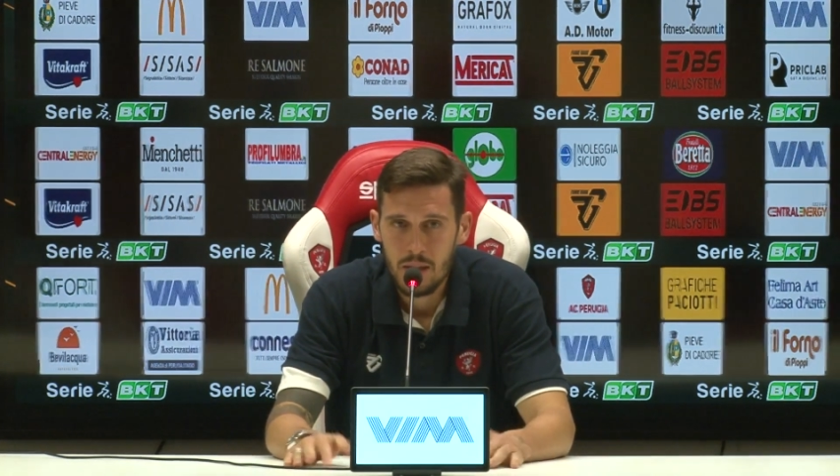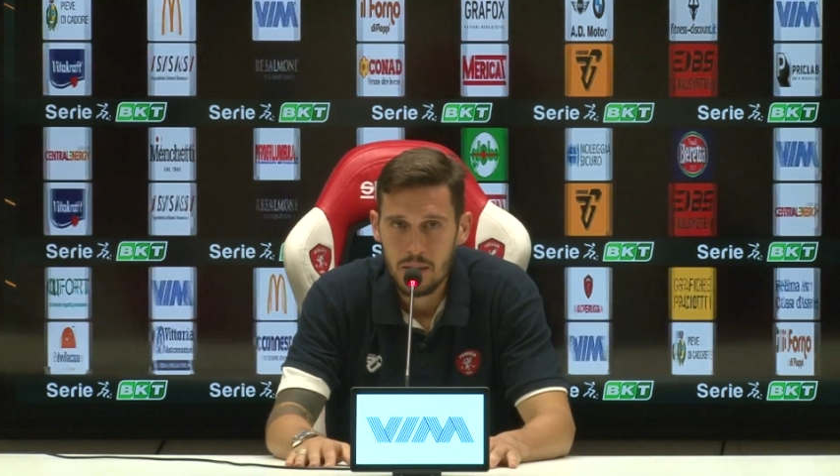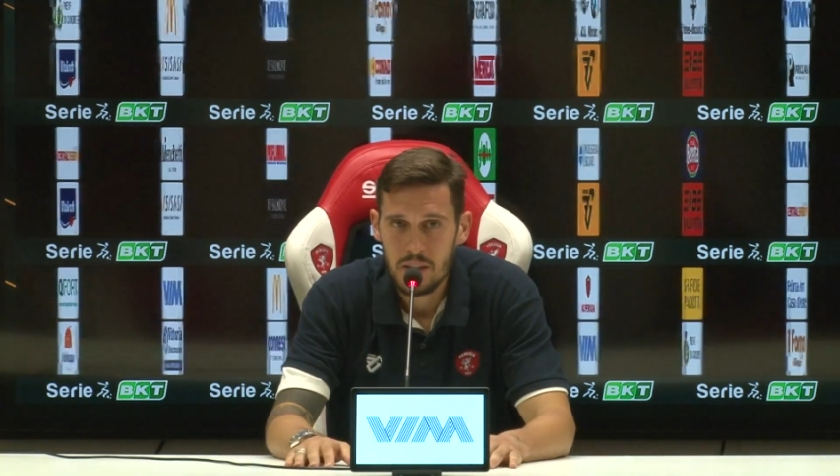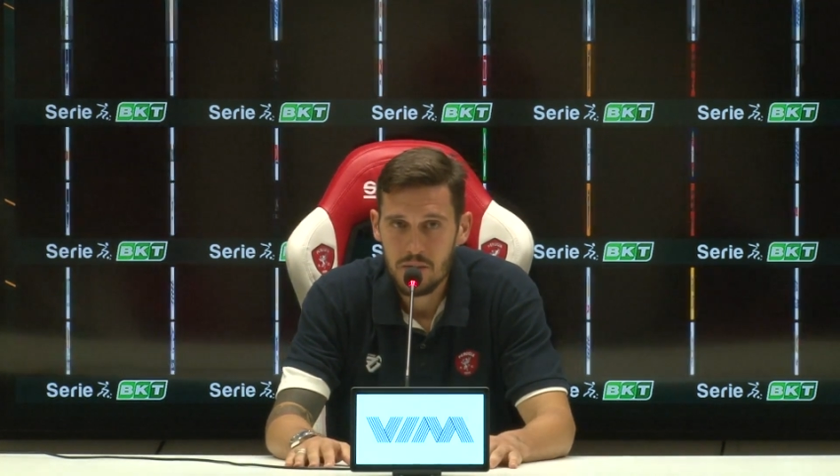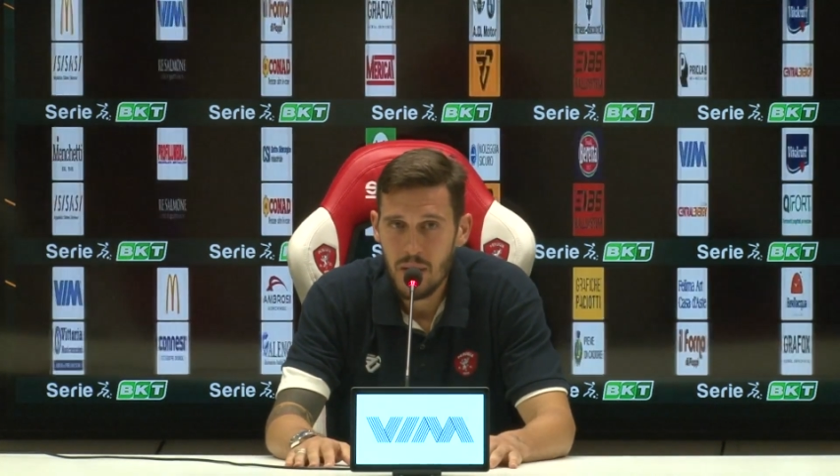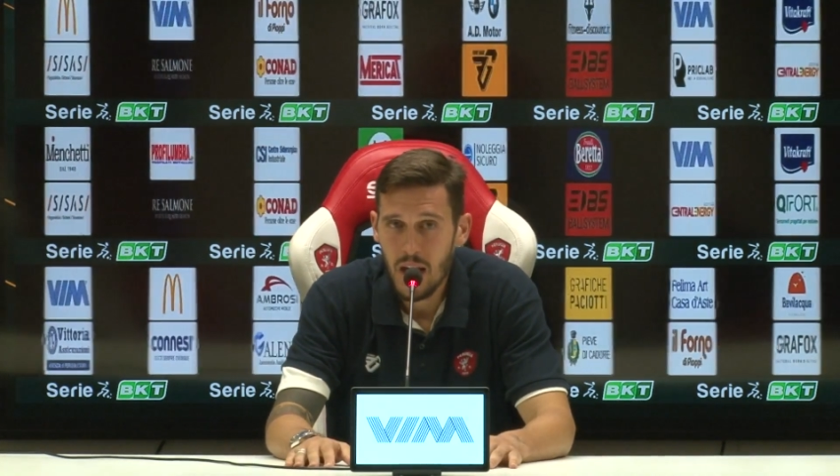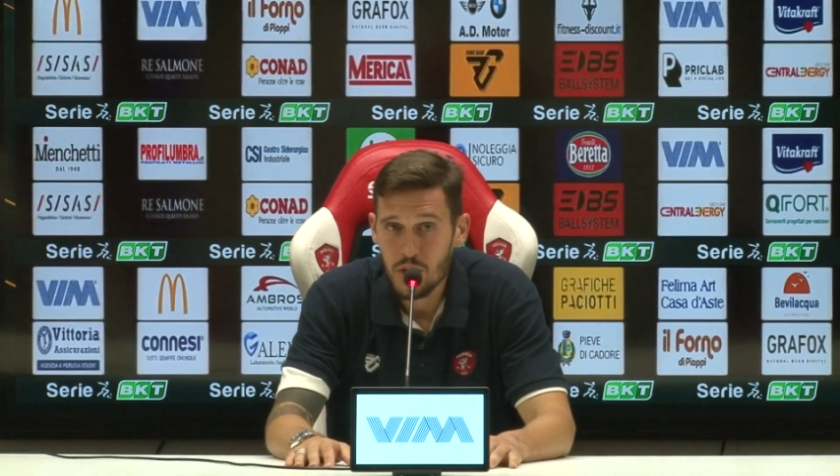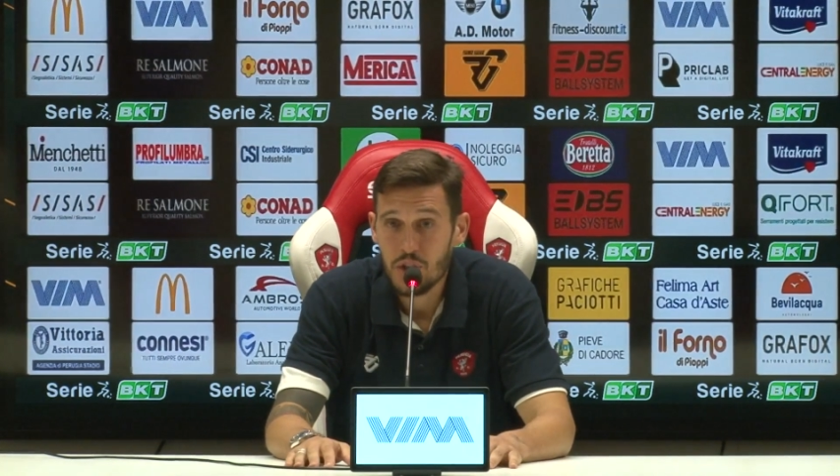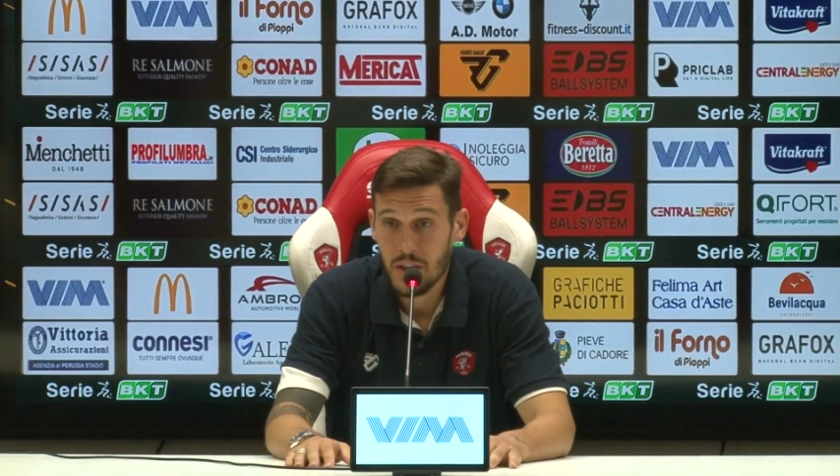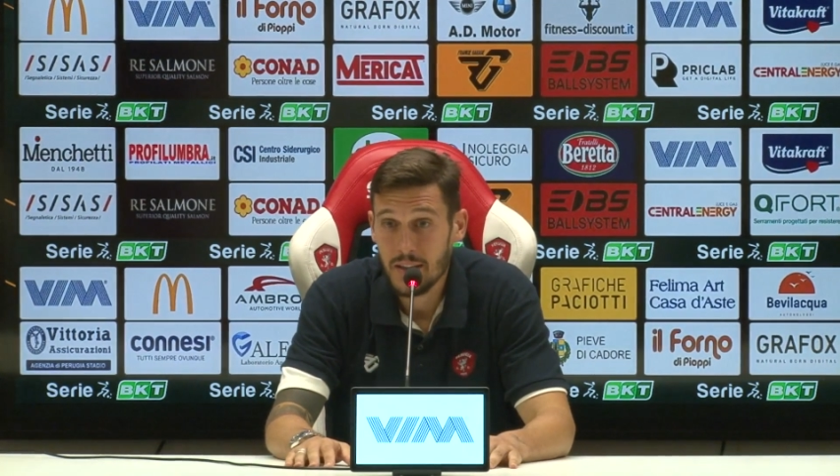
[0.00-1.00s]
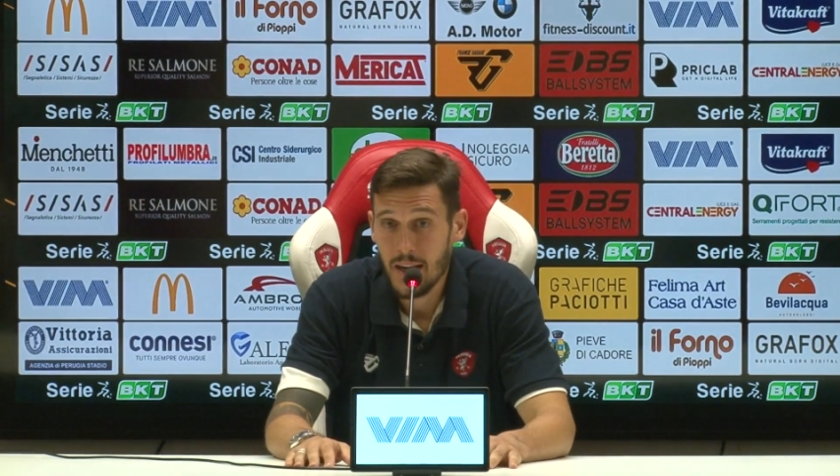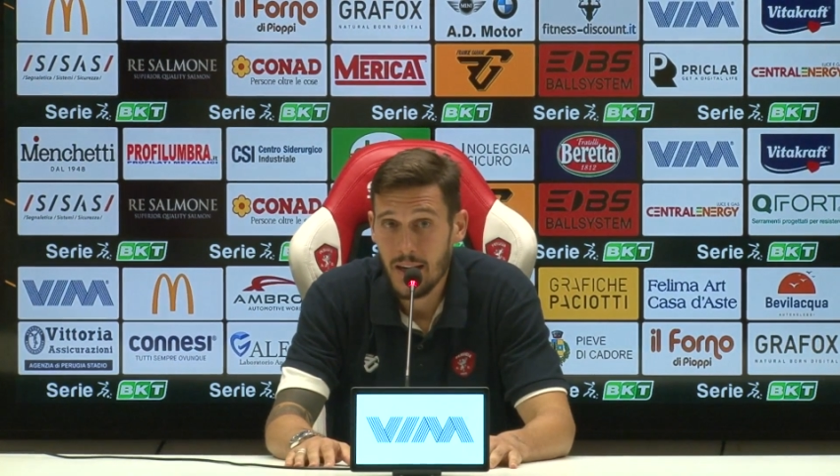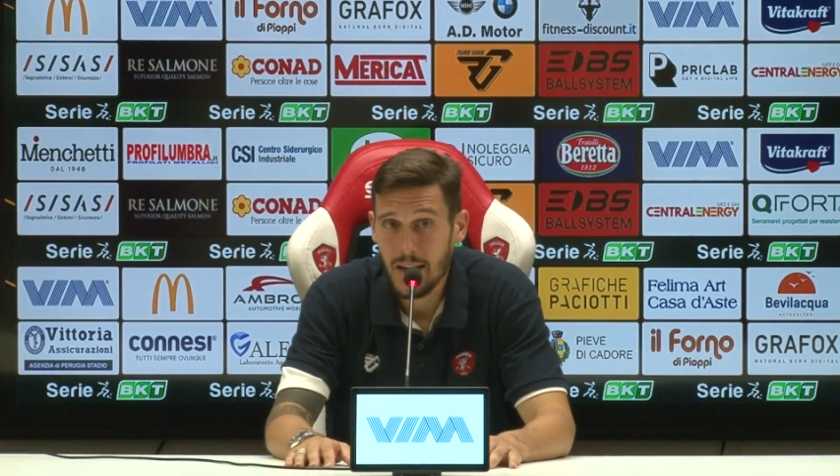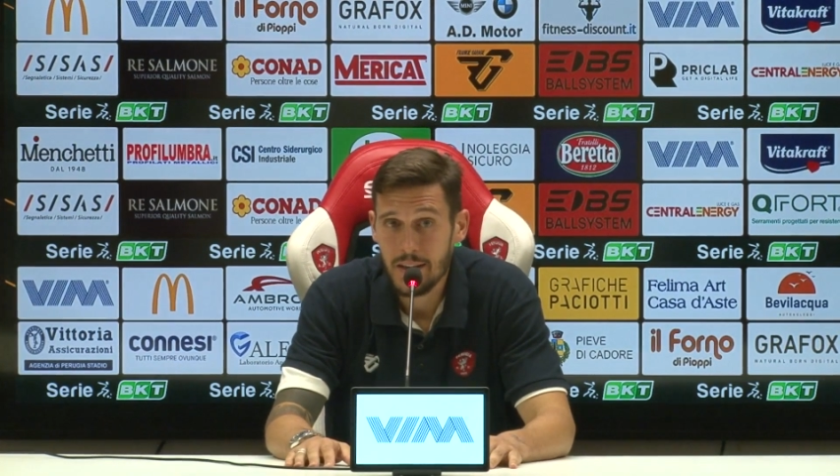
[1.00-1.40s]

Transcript: dispiace, c'è da,